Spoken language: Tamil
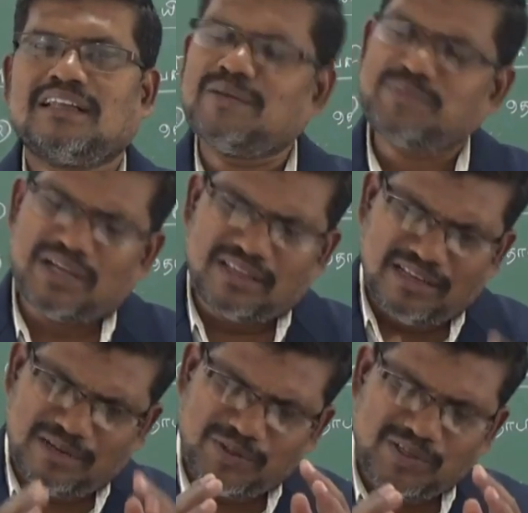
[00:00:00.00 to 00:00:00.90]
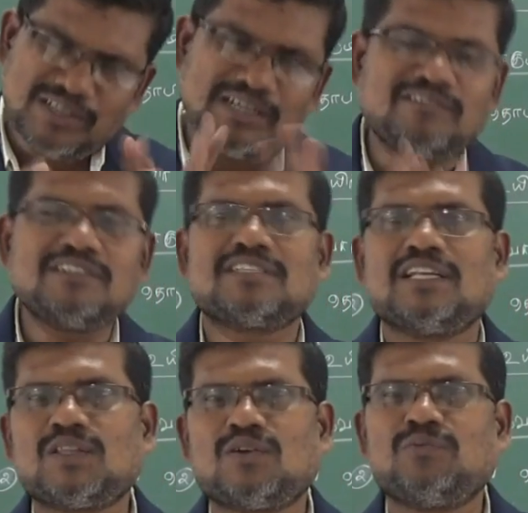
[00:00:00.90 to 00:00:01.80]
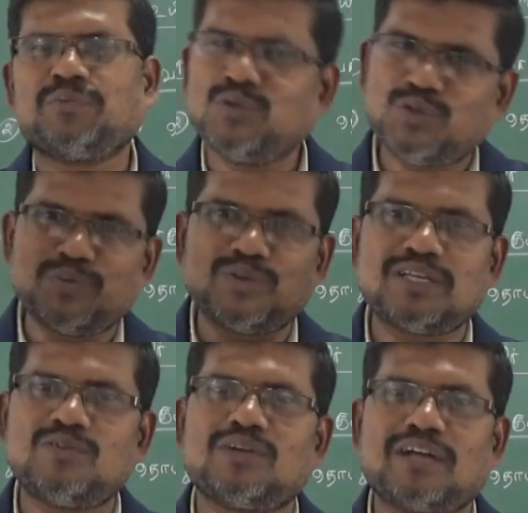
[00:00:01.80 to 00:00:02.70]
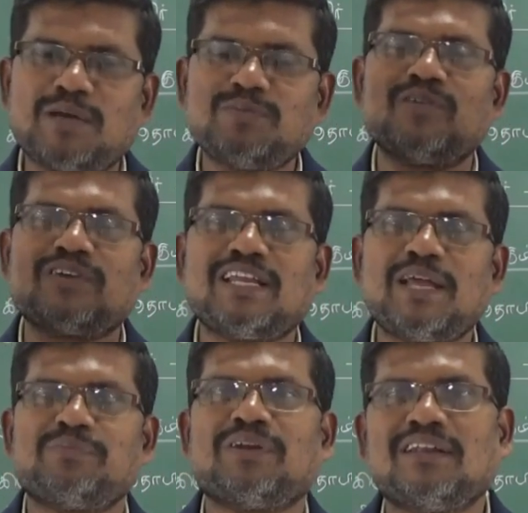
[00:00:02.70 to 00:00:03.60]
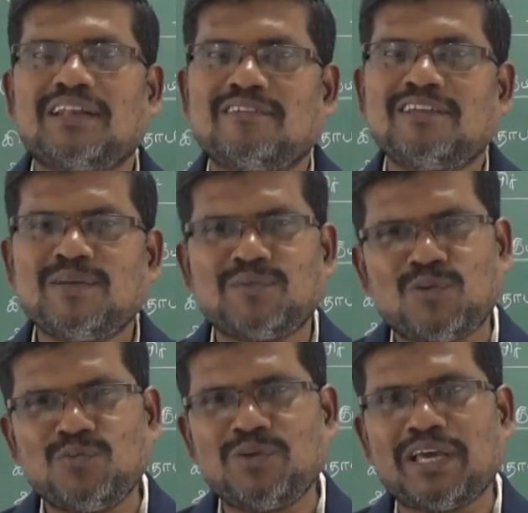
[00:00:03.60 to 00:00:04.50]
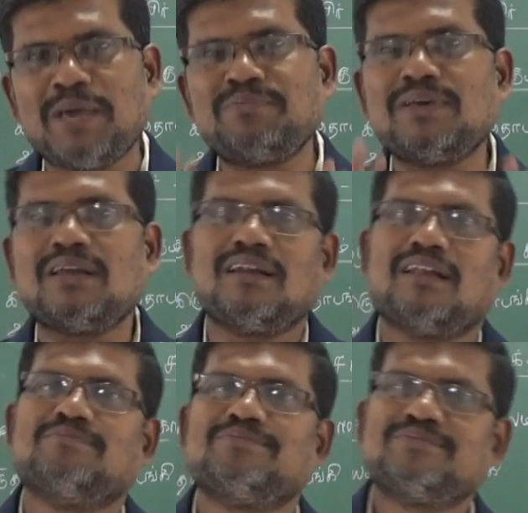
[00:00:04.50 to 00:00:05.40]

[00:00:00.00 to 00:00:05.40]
நம்ம அதில் மட்டும் கவனம் செலுத்துகிறோம் புதுசு புதுசாக ஒரு கர்மாவை க்ரியேட் பண்ணலனாவே நம்ம ரொம்ப ஹாப்பியாக இருக்கலாம்